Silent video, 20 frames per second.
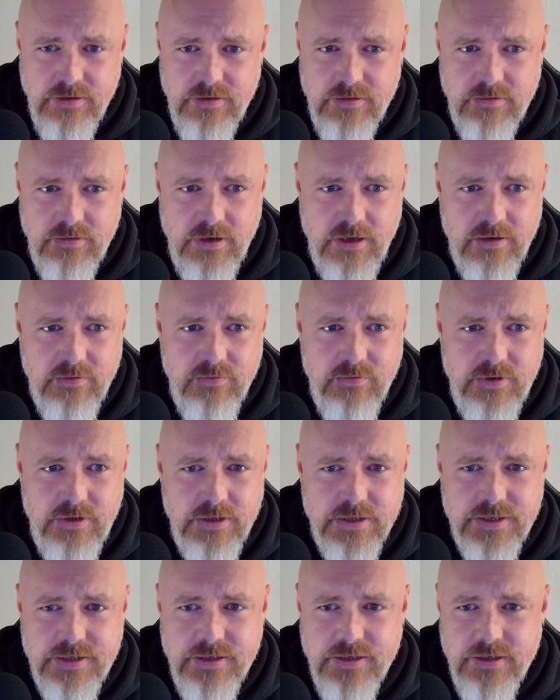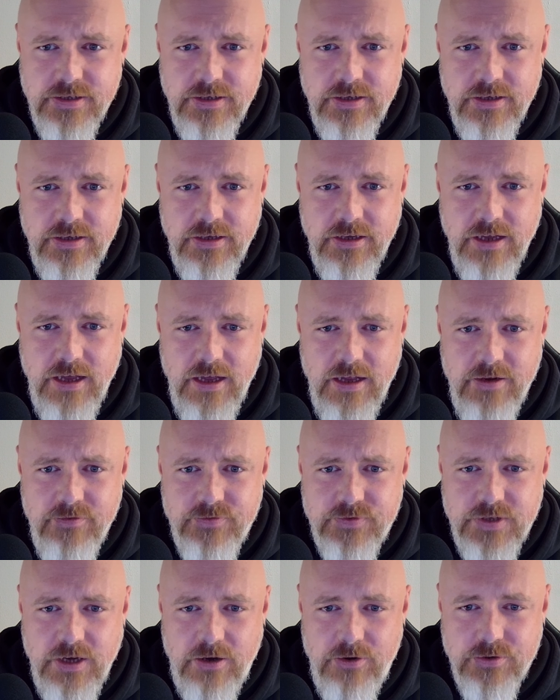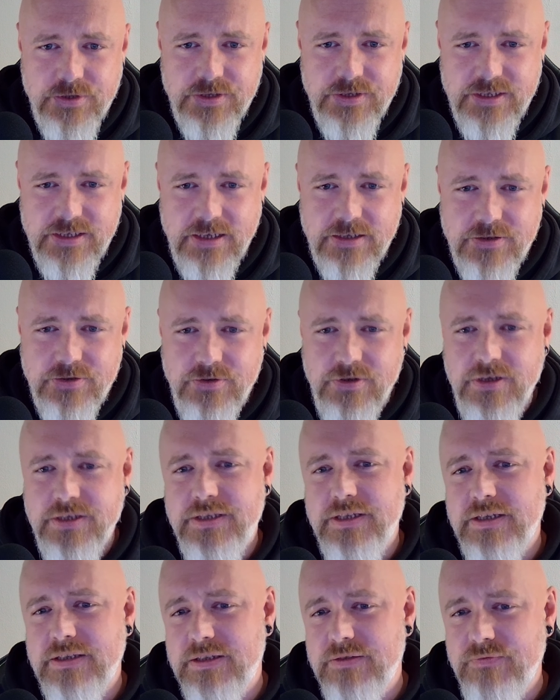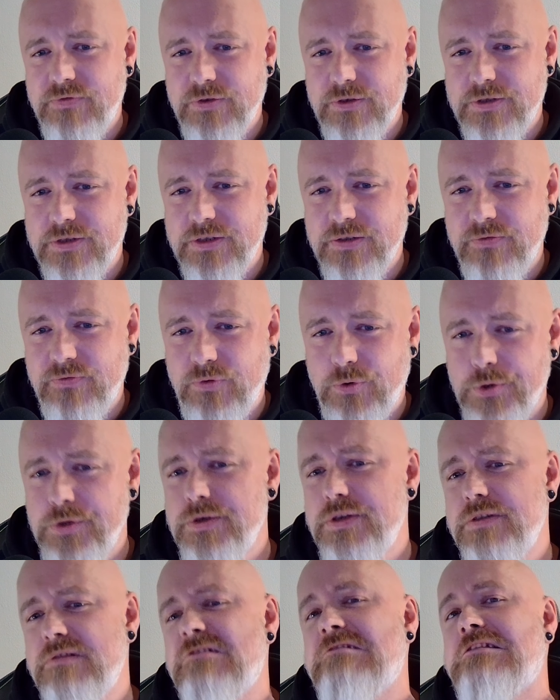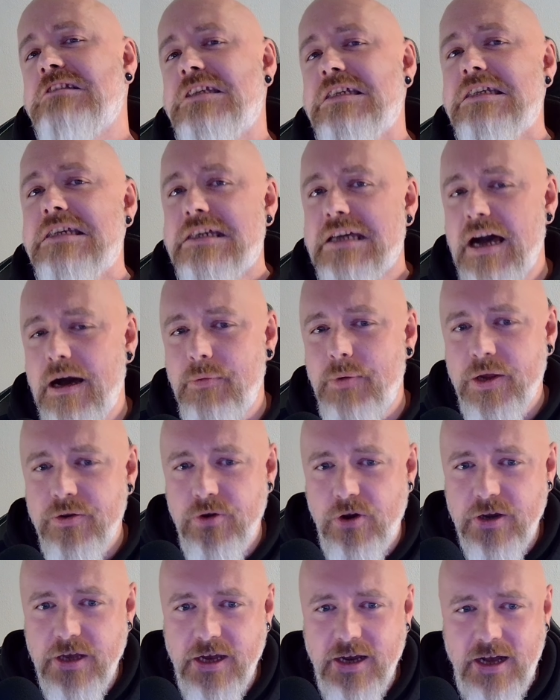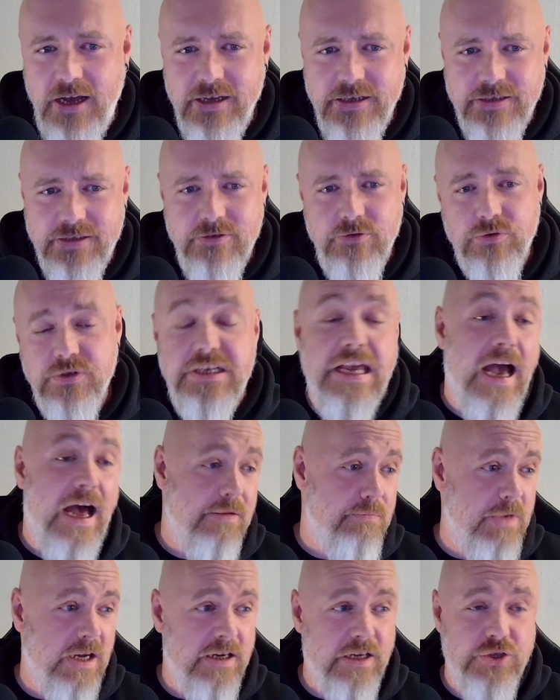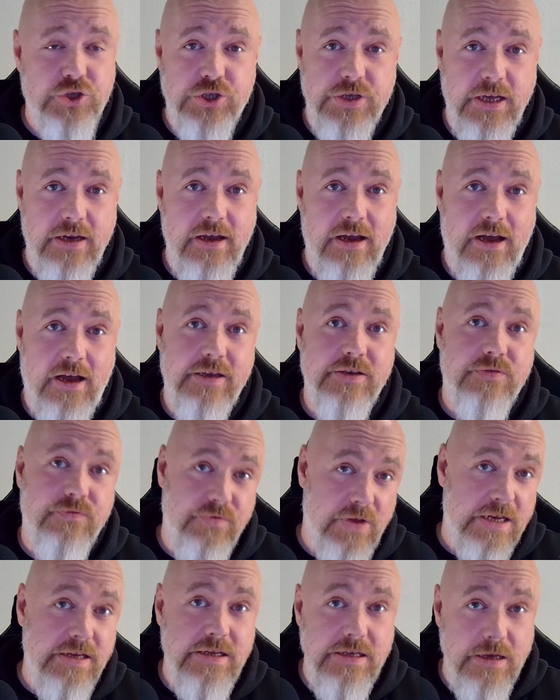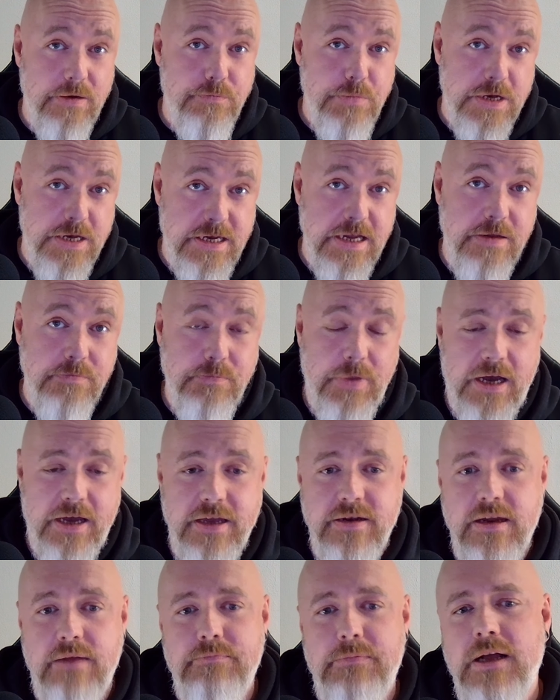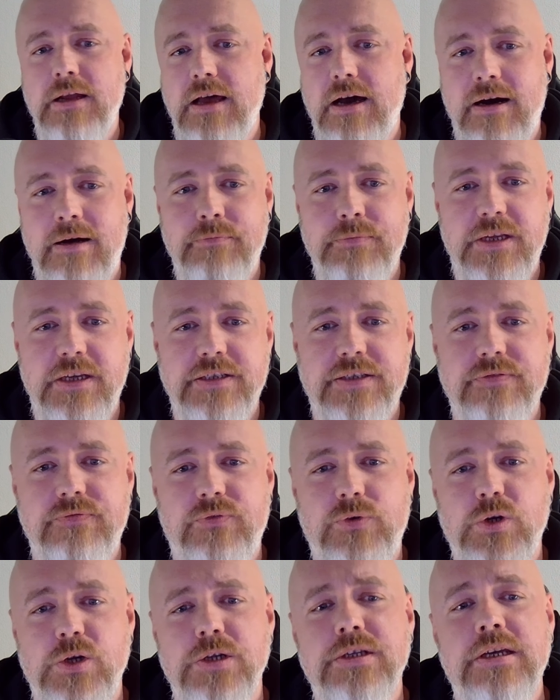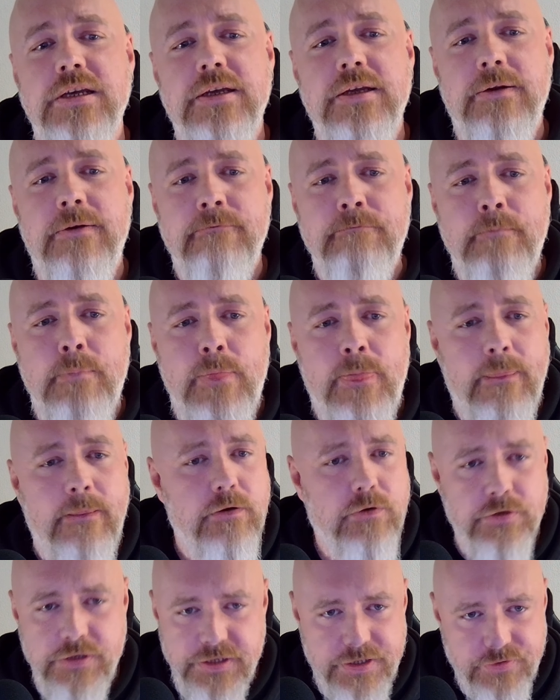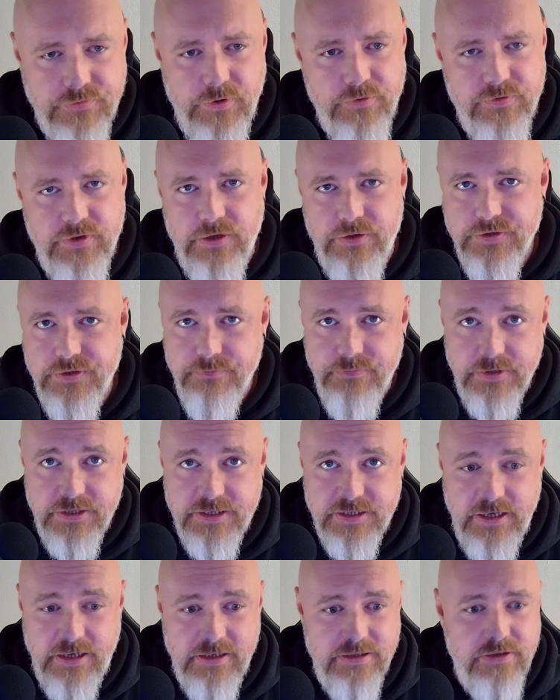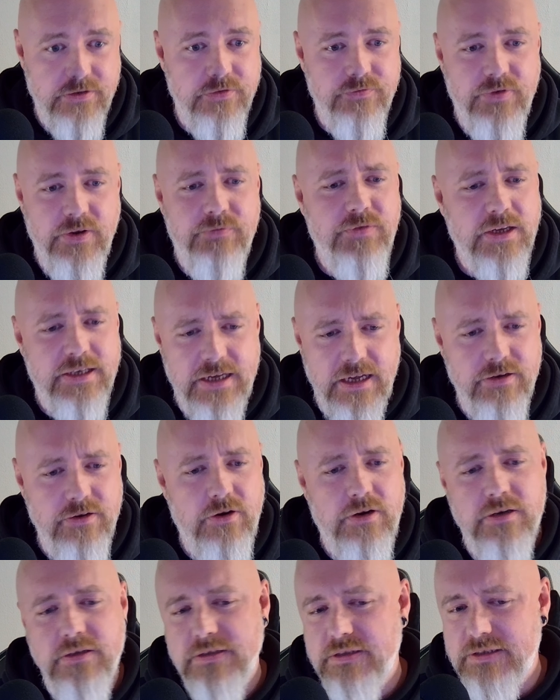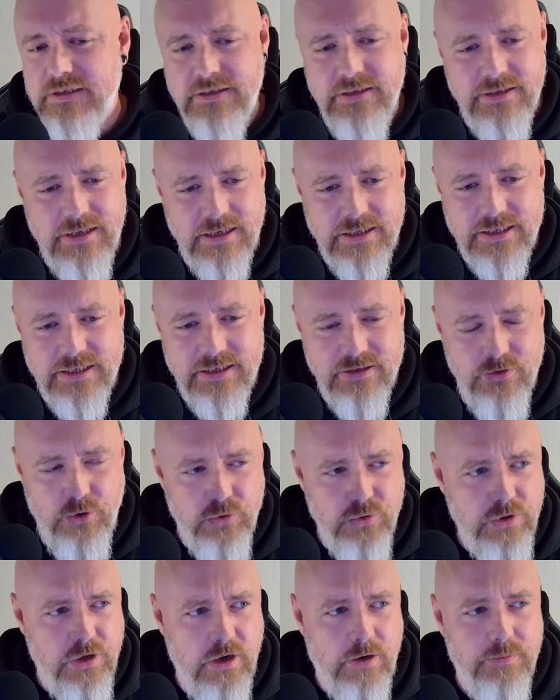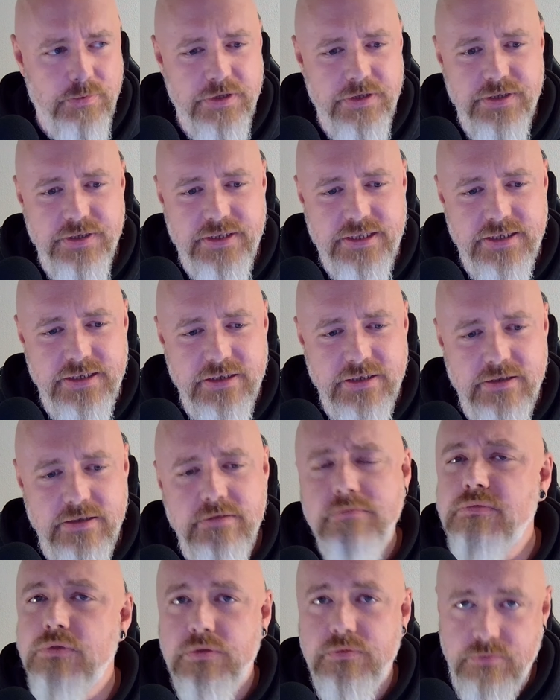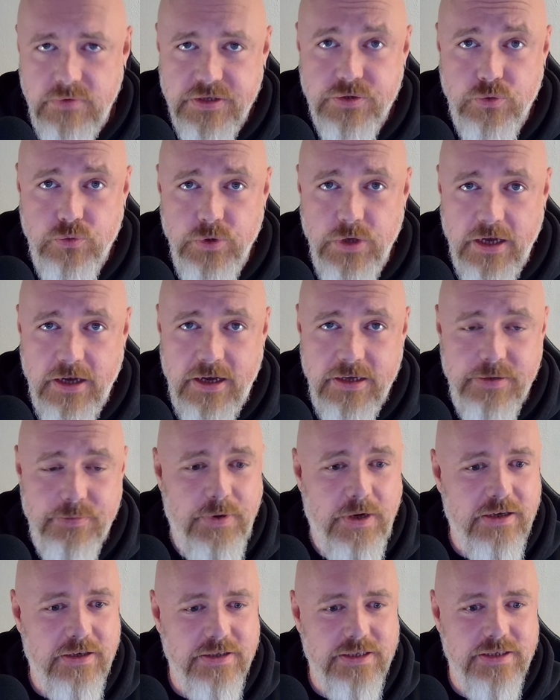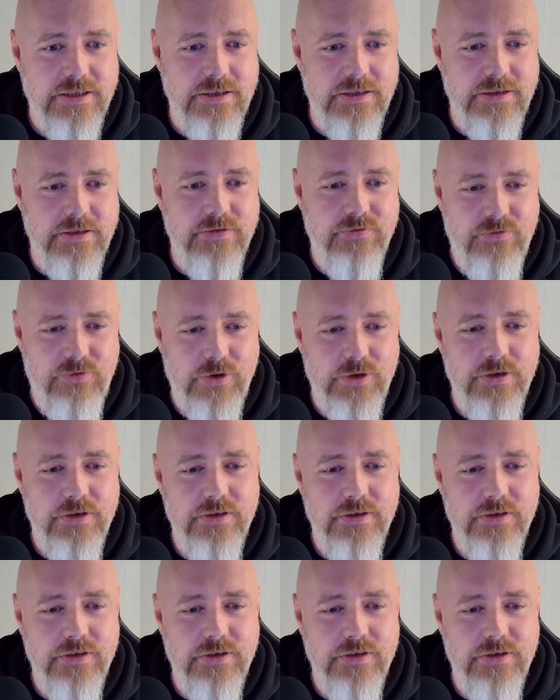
warten es, 11.646 Pfund, die kann man doch erreichen. Und die hat man ganz schnell erreicht, wenn ihr mit den beiden mal Abendessen wollt und die 12.000 bezahlt. Und wenn wir dann noch das unglaubliche Ziel das gut erreichbare Ziel von